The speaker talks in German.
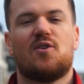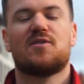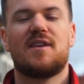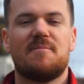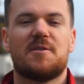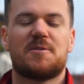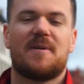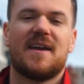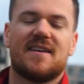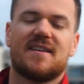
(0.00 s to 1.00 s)
Und
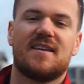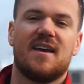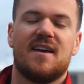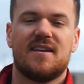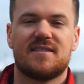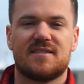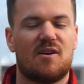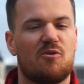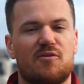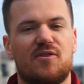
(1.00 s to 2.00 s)
dementsprechend ist es
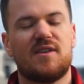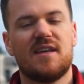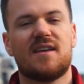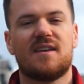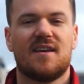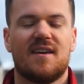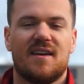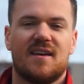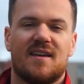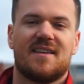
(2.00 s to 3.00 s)
auch für dich
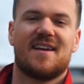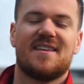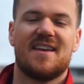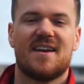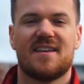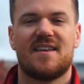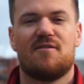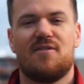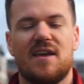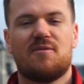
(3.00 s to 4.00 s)
dann der,
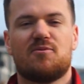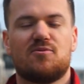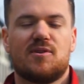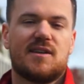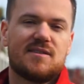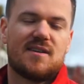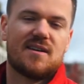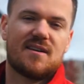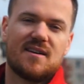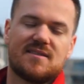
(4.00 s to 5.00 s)
der Weg, wo du dann
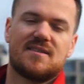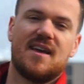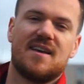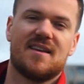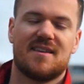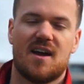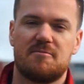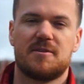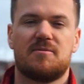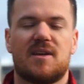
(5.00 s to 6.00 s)
sagen kannst, hey, da
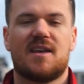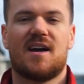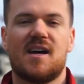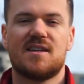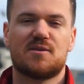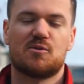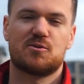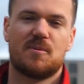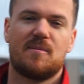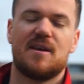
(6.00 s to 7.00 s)
habe ich wirklich alles
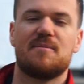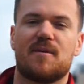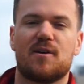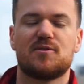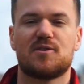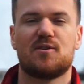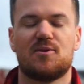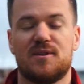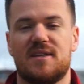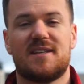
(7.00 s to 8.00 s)
aus meinem Leben
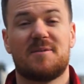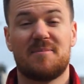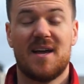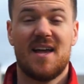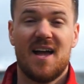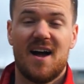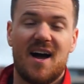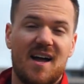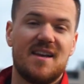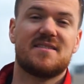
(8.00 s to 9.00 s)
rausgeholt. Ich habe
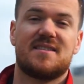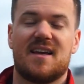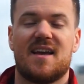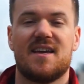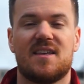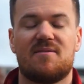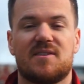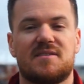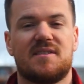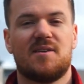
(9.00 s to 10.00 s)
alles erreicht,
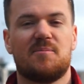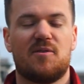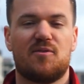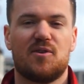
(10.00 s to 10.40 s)
was ich immer